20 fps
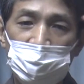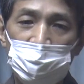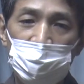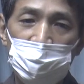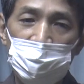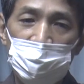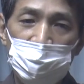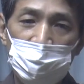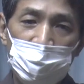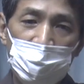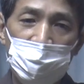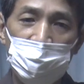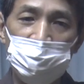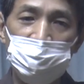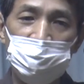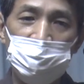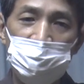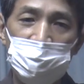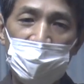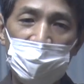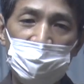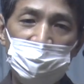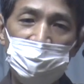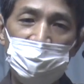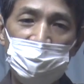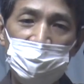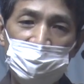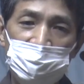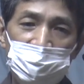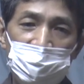これを踏まえ
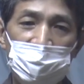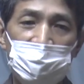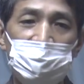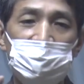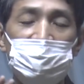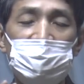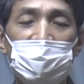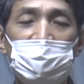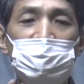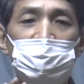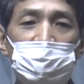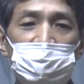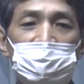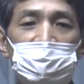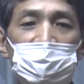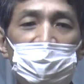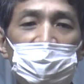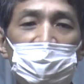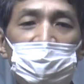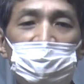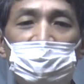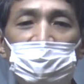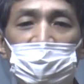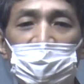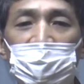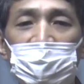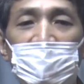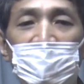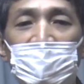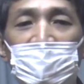てですね対応していかなく
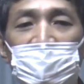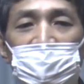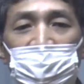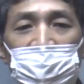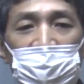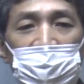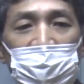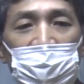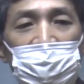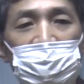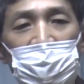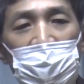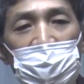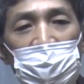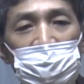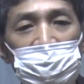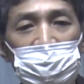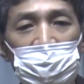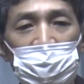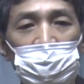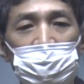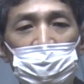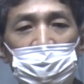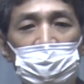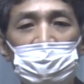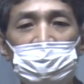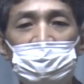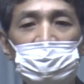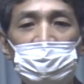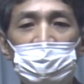ちゃいけないなってこと
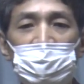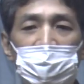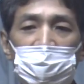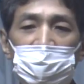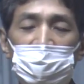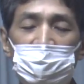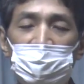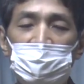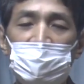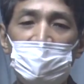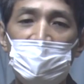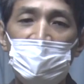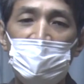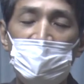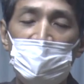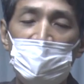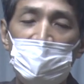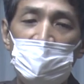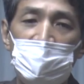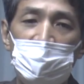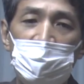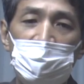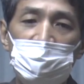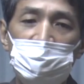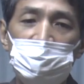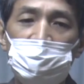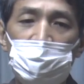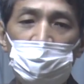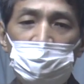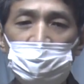なんですよね。
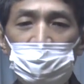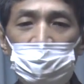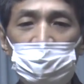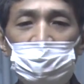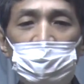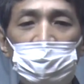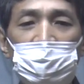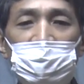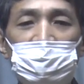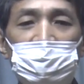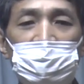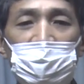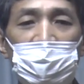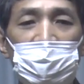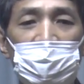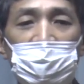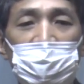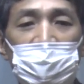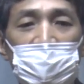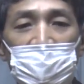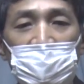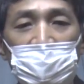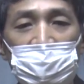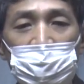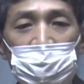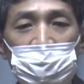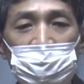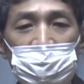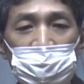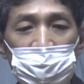えー、そうするとですね
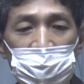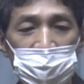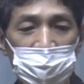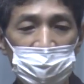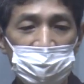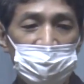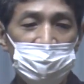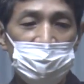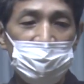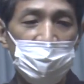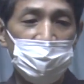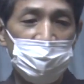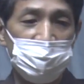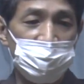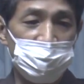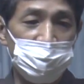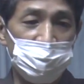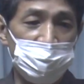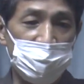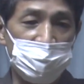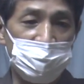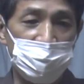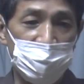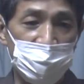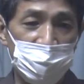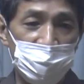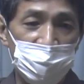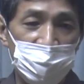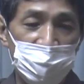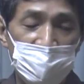要するに力ずくです
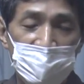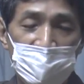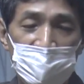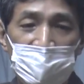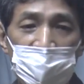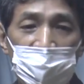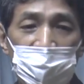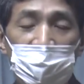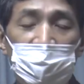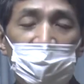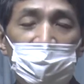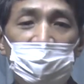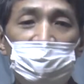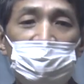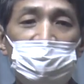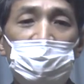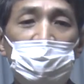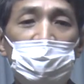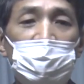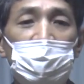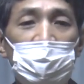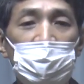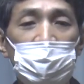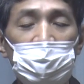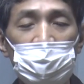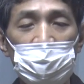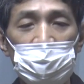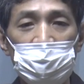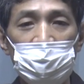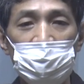ね、えー、その
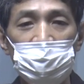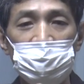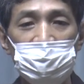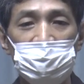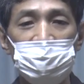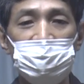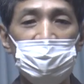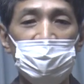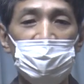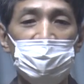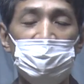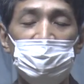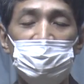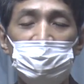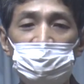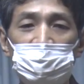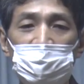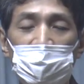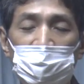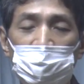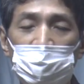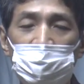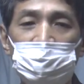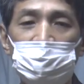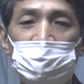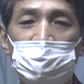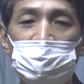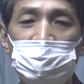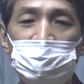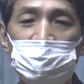ものをですね奪おう
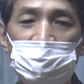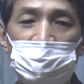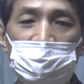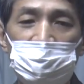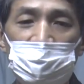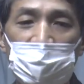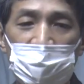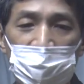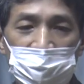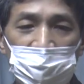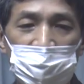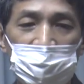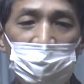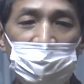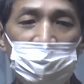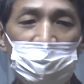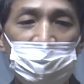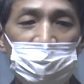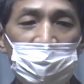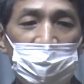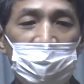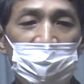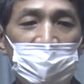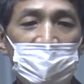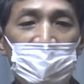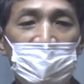とするだけではですね、